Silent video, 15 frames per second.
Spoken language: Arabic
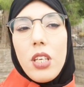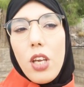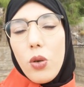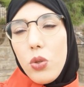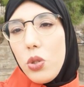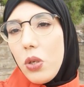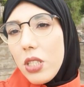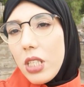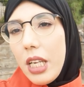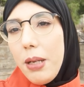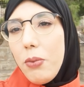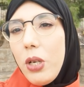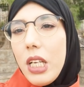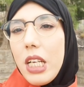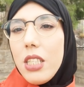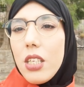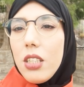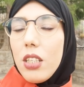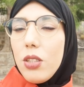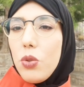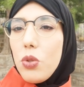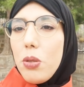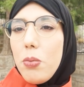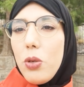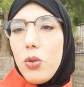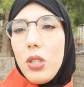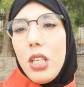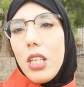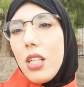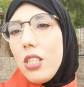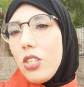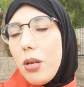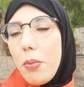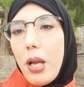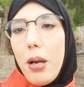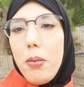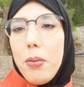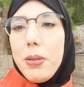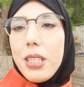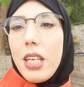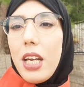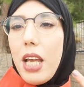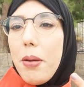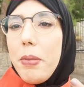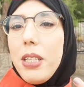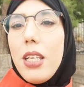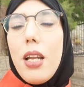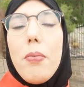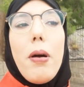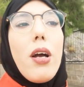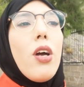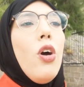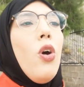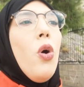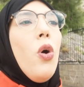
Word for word: كيكون شويه صعيب ولكن تقدري دوزي منه ديريكت للجامعه بلا ما تقراي عامين ديال الباك